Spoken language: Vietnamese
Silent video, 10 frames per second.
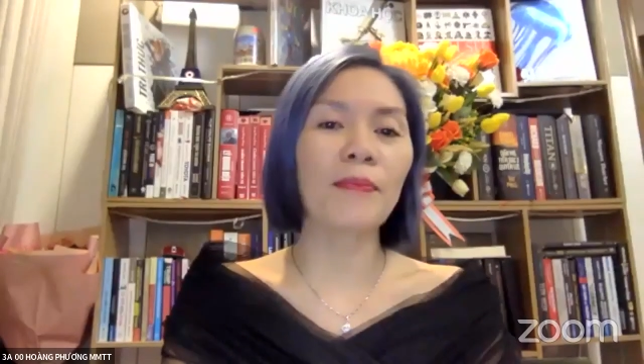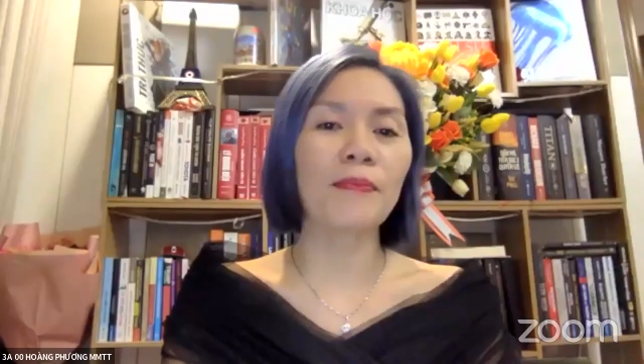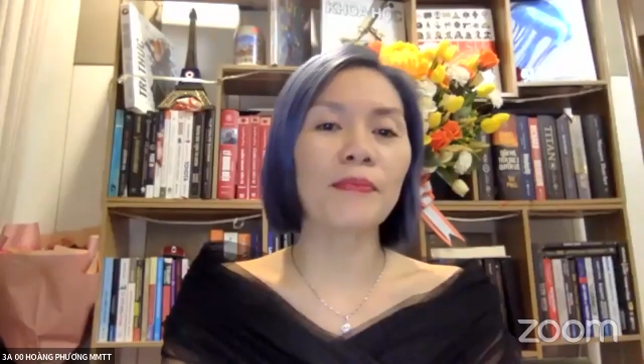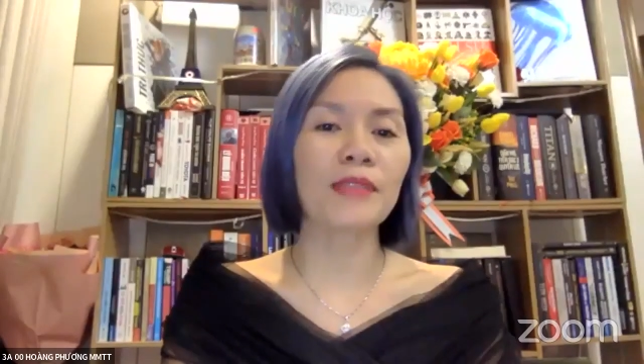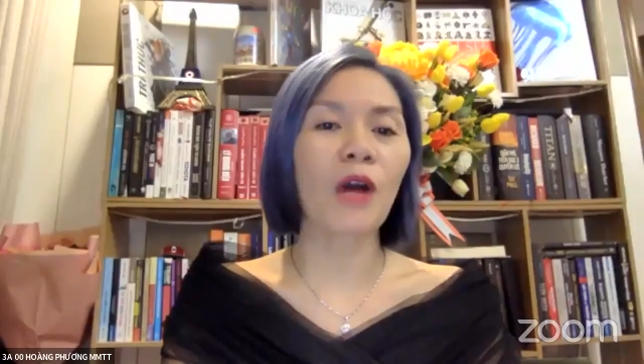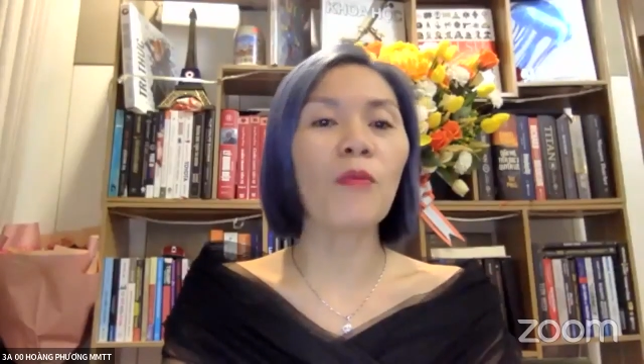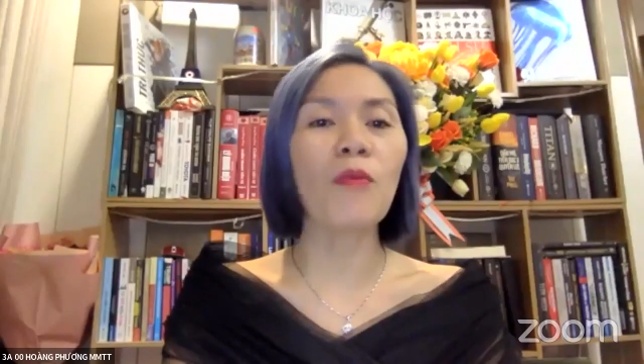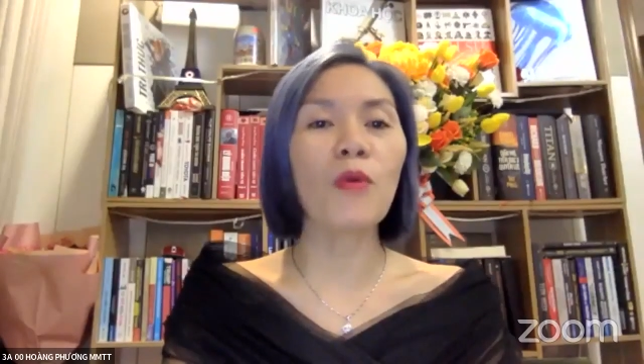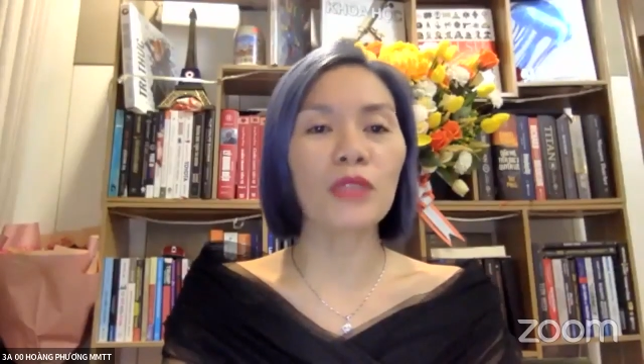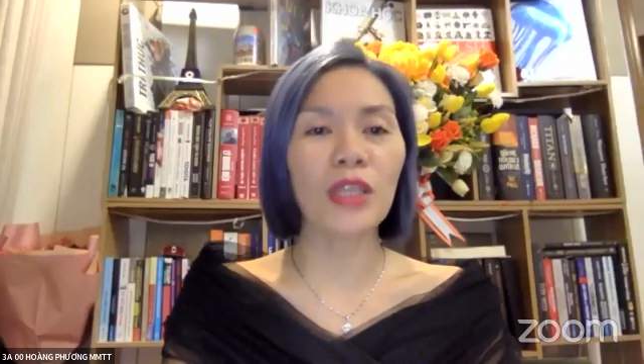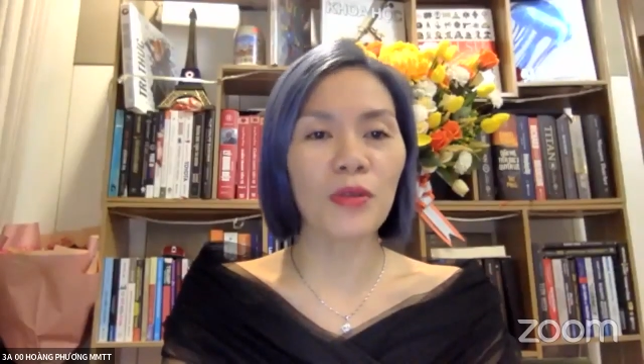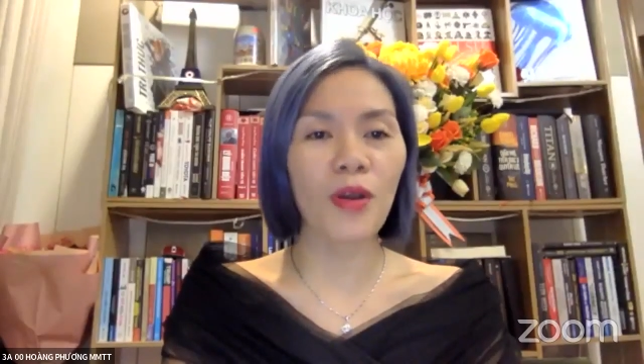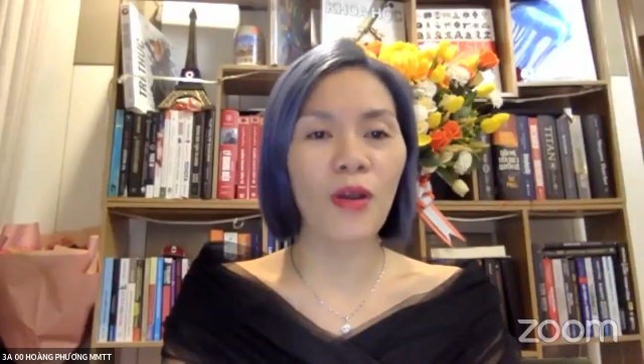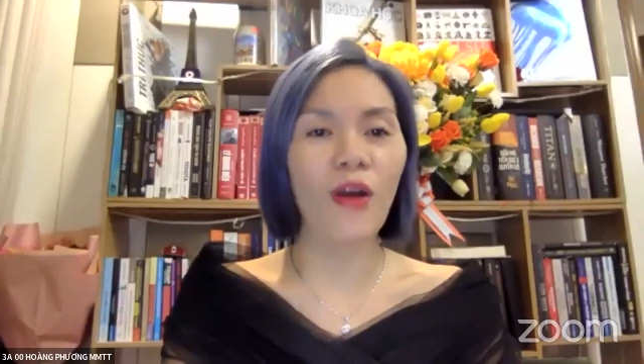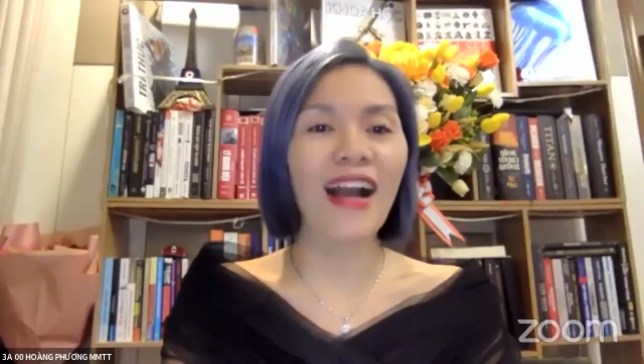sáu mục tiêu
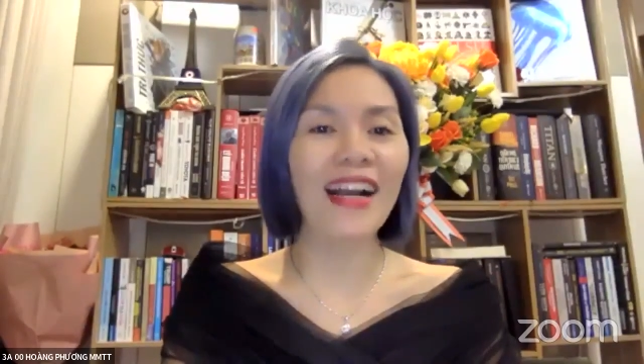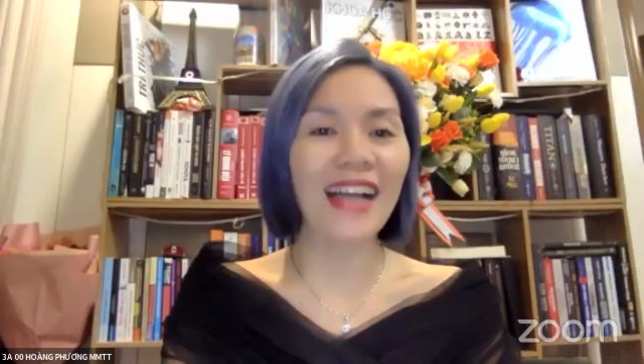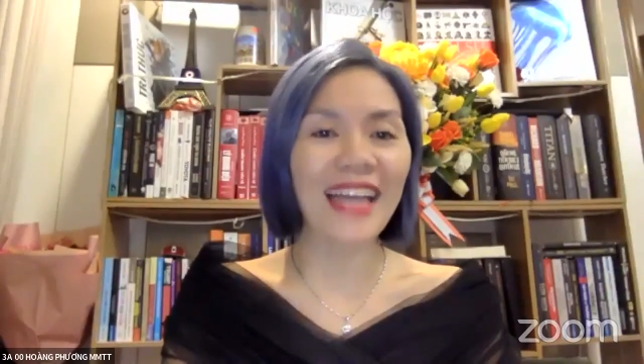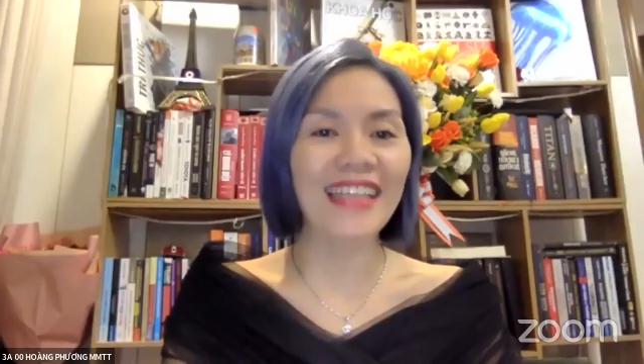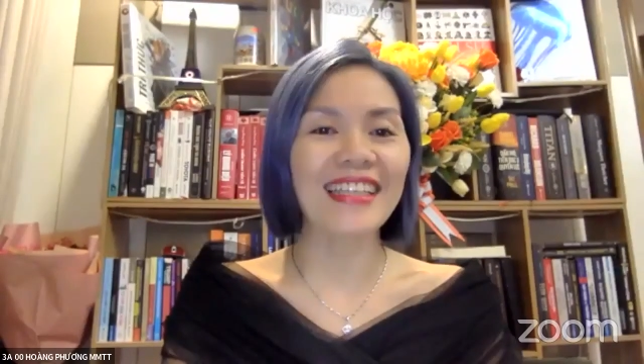nhỏ hàng ngày.